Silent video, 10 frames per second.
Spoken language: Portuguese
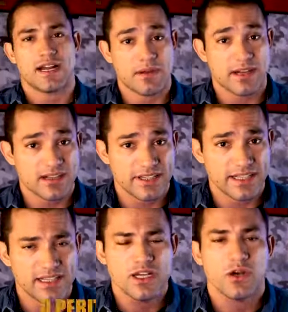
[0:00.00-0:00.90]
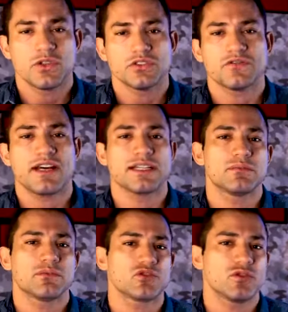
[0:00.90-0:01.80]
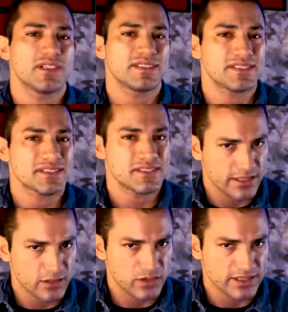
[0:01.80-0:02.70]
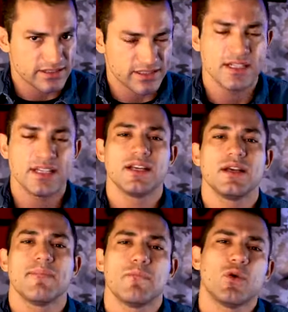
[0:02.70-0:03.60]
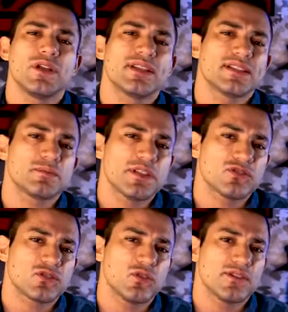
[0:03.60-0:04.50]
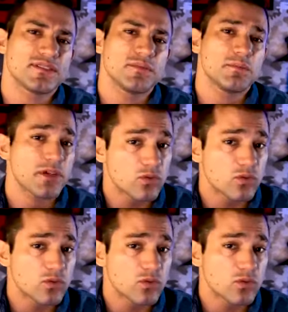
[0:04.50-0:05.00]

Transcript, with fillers: Crama Caveira, onde falamos sobre segurança. Muitas pessoas me